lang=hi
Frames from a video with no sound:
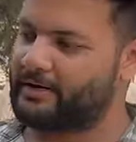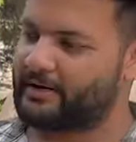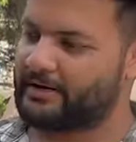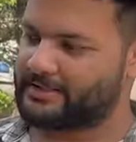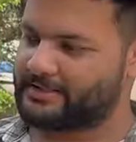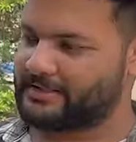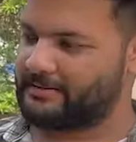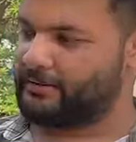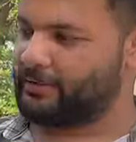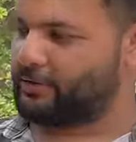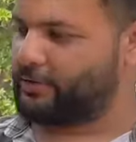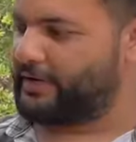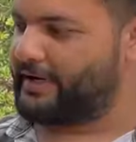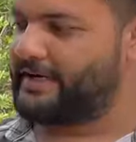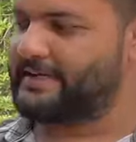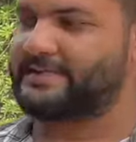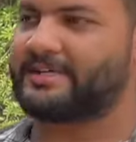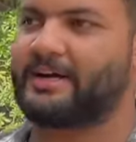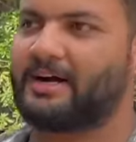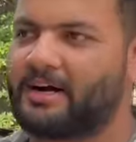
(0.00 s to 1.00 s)
कस्टमर को
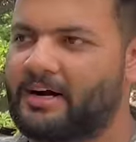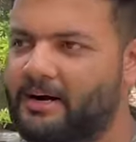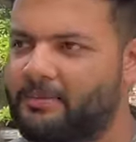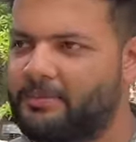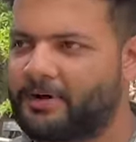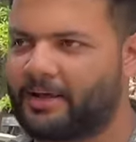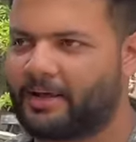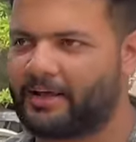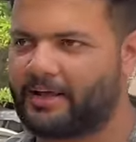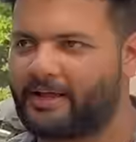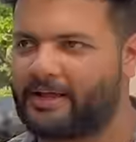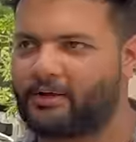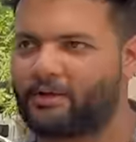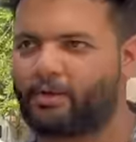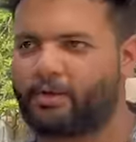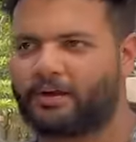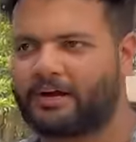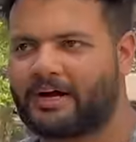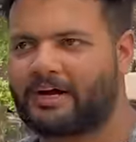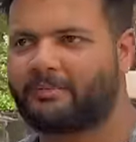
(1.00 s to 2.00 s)
एसी का काम कराना है या
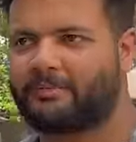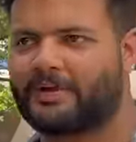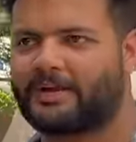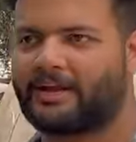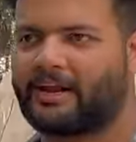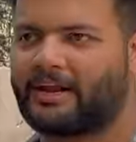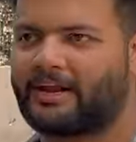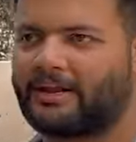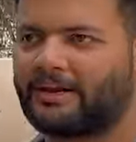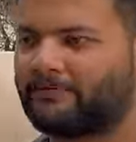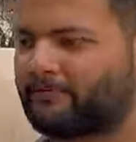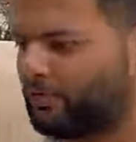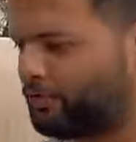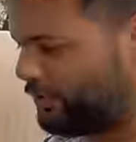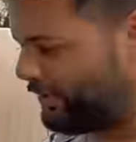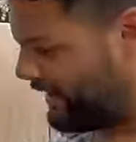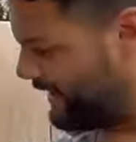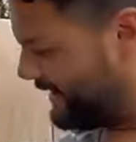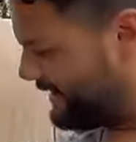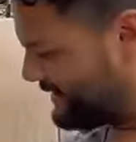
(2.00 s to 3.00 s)
कोई काम भी कराना है ना वो
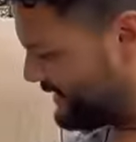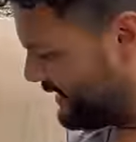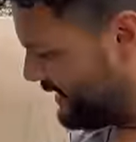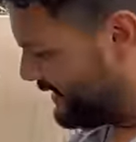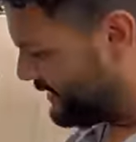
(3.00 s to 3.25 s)
इजीली